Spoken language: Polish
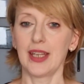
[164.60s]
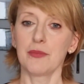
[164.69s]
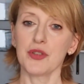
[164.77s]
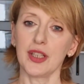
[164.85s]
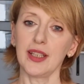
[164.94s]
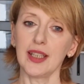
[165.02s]

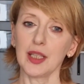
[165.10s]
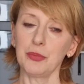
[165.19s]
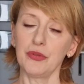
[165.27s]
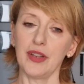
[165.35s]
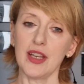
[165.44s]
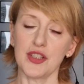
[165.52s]
Można jednak
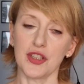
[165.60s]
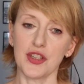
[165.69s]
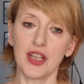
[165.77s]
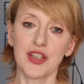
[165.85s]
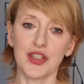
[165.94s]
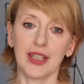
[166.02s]
powiedzieć,
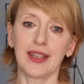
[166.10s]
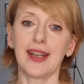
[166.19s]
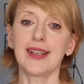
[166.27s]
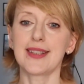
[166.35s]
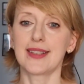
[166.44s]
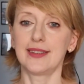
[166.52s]
że
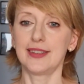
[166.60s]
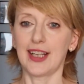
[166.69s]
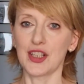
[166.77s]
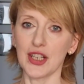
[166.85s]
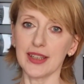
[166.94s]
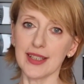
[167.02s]
Grecy,
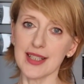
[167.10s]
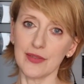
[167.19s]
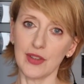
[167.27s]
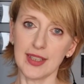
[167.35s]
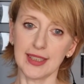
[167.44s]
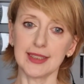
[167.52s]
jak żadna
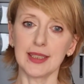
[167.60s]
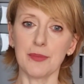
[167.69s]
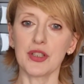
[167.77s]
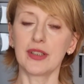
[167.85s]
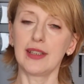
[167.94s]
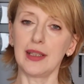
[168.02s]
cywilizacja
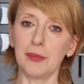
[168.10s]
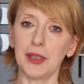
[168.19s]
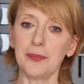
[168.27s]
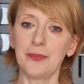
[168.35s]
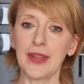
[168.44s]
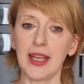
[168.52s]
przed
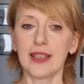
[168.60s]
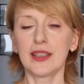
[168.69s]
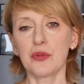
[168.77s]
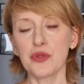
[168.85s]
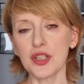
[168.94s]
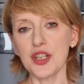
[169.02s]
nimi,
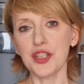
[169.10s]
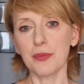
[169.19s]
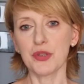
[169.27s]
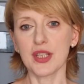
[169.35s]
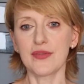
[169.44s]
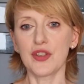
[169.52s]
nauczyli się
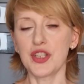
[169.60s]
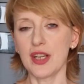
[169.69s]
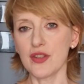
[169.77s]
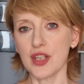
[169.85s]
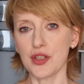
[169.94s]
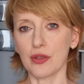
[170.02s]

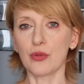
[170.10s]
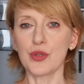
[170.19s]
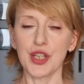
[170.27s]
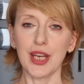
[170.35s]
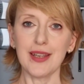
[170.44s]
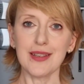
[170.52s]
przezwyciężać
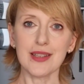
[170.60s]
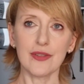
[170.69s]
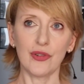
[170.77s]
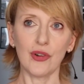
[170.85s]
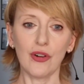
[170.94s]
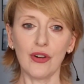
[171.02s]

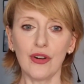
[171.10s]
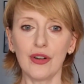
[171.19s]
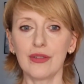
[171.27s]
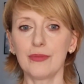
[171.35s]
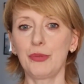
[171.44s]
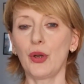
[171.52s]

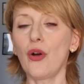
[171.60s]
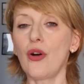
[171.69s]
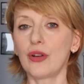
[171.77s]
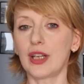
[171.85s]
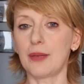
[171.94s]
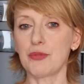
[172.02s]
okrucieństwo
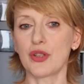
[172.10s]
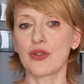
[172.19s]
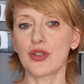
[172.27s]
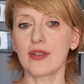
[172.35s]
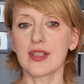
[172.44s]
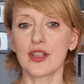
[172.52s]
biologii,
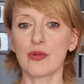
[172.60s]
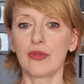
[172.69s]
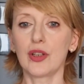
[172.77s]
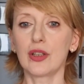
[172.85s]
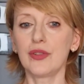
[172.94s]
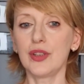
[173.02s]
przynoszącej
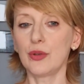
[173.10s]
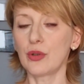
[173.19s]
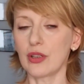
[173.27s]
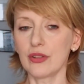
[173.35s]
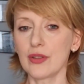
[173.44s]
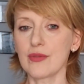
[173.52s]
człowiekowi
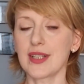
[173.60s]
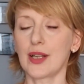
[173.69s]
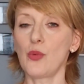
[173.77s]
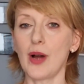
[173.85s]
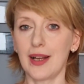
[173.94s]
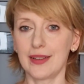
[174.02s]
nieuchronną
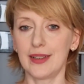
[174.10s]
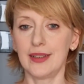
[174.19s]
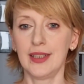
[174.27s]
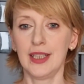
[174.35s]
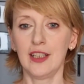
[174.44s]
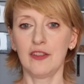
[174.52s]
zagładę
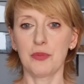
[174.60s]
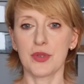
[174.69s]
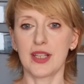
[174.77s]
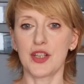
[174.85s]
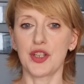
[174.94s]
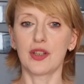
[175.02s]
w
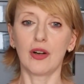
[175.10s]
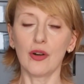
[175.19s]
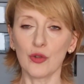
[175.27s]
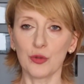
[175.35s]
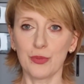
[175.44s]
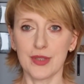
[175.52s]
postaci
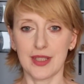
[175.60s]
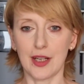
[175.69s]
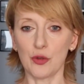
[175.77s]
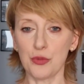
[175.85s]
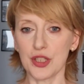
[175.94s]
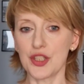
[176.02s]
chorób,
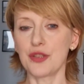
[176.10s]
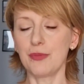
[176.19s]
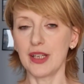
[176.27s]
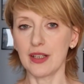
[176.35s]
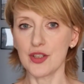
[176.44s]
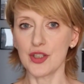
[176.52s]
strachu przed
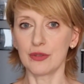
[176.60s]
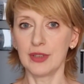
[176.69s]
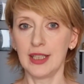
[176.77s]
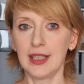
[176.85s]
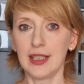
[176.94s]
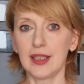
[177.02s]
śmiercią,
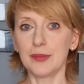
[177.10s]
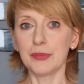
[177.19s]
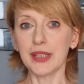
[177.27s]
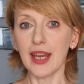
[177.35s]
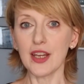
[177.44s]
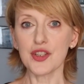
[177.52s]

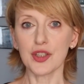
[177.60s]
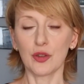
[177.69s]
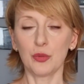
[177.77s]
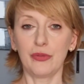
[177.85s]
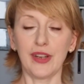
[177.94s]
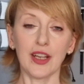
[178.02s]
mniejszych
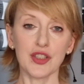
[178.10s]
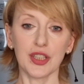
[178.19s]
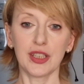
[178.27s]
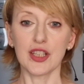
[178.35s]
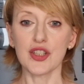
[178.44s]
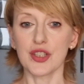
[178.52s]
lub
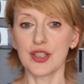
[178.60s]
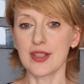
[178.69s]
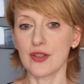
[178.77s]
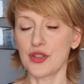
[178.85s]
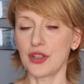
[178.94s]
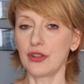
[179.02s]
większych nieszczęść
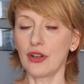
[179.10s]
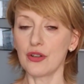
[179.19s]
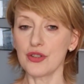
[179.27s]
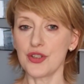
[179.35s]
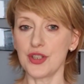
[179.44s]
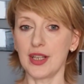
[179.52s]

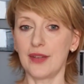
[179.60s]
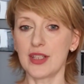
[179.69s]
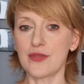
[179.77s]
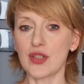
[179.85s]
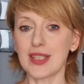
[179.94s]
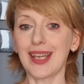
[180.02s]
codzienności, a
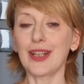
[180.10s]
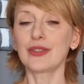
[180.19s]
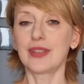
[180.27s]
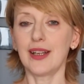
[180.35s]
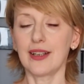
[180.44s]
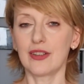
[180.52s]
więc wszystkiego
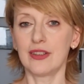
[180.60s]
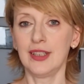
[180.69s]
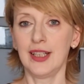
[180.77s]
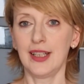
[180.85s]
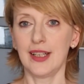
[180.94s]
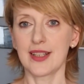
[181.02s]
tego,
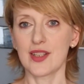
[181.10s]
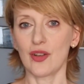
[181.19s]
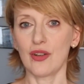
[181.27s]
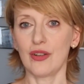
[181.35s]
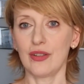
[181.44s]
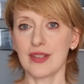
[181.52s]

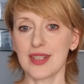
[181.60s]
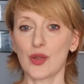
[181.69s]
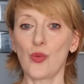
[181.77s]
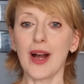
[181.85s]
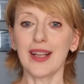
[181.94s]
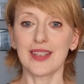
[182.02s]
co
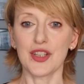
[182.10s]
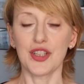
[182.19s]
składa